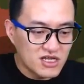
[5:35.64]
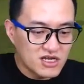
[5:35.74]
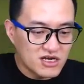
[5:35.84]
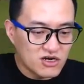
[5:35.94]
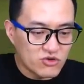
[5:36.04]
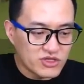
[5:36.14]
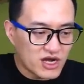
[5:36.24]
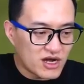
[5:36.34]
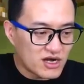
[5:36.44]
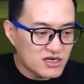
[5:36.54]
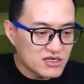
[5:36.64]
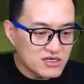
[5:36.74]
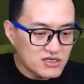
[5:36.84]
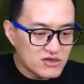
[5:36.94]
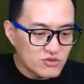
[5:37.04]
恶魂呢。
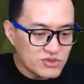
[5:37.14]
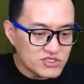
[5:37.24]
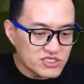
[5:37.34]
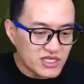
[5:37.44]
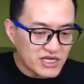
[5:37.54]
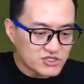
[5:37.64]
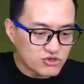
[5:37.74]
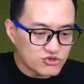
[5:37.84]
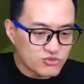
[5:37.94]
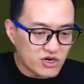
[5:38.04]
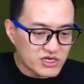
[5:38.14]
我们要骑哪个小熊猫？